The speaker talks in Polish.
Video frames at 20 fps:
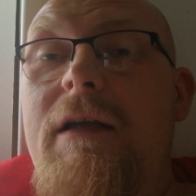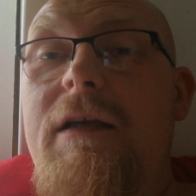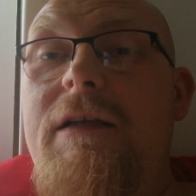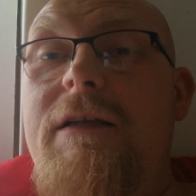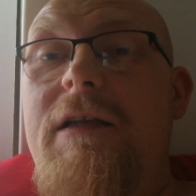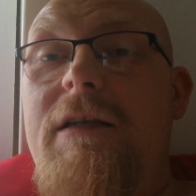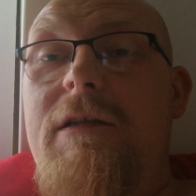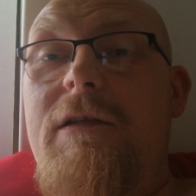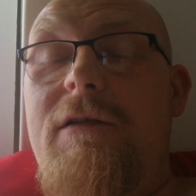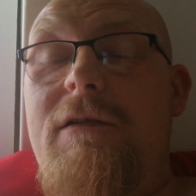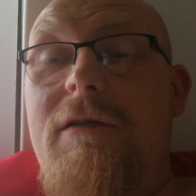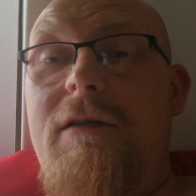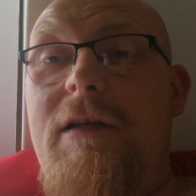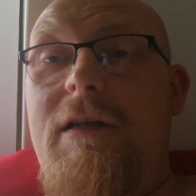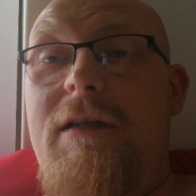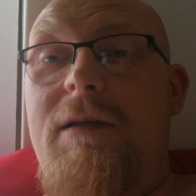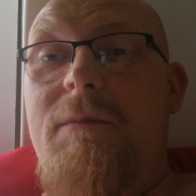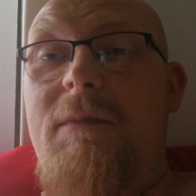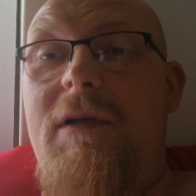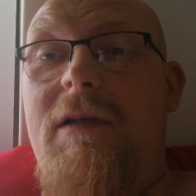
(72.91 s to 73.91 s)
I nie tylko
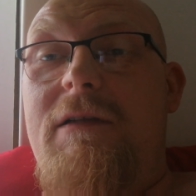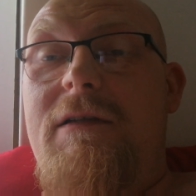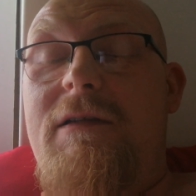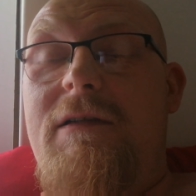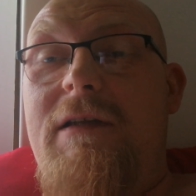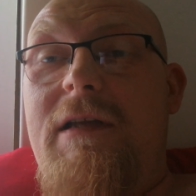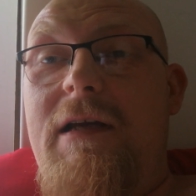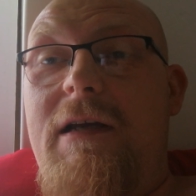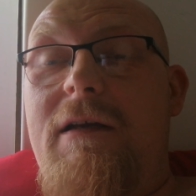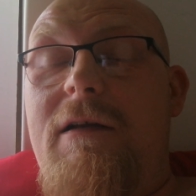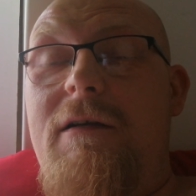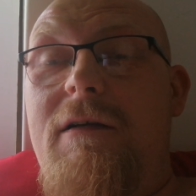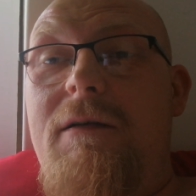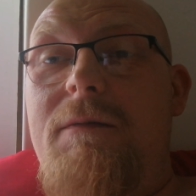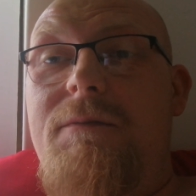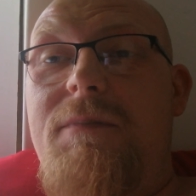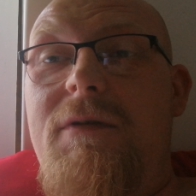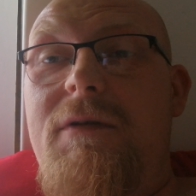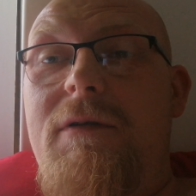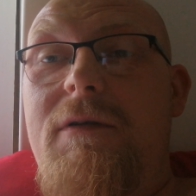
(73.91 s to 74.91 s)
na temat
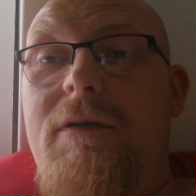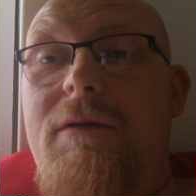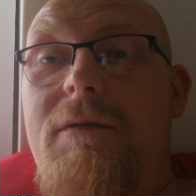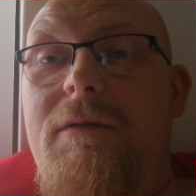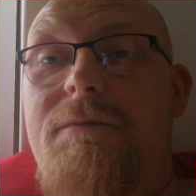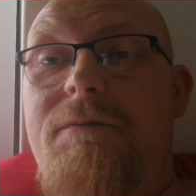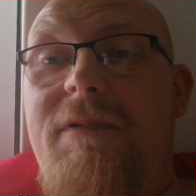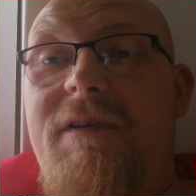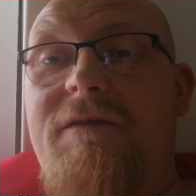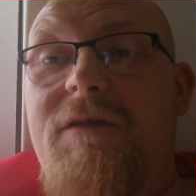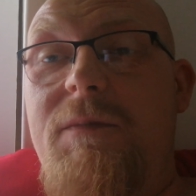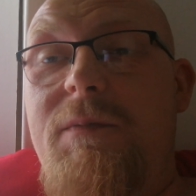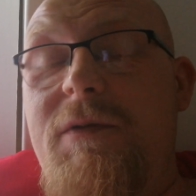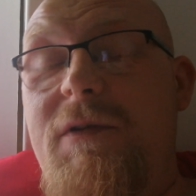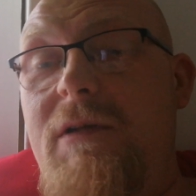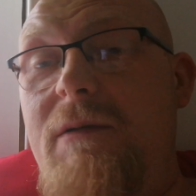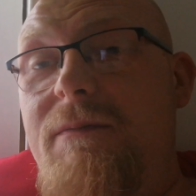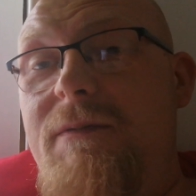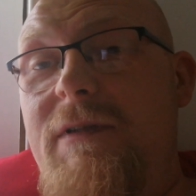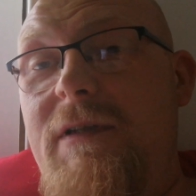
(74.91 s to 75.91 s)
tego, bo
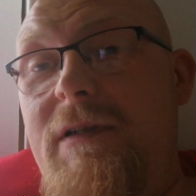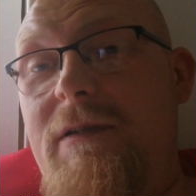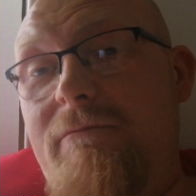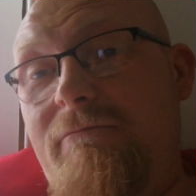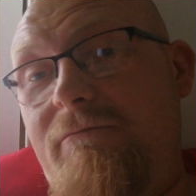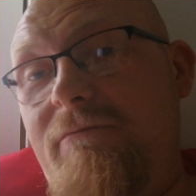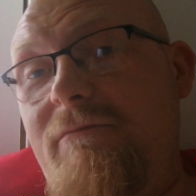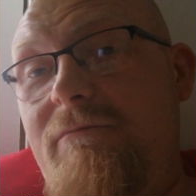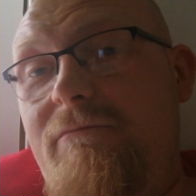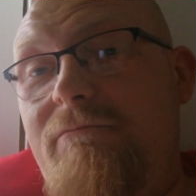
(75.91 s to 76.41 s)
prawdopodobnie,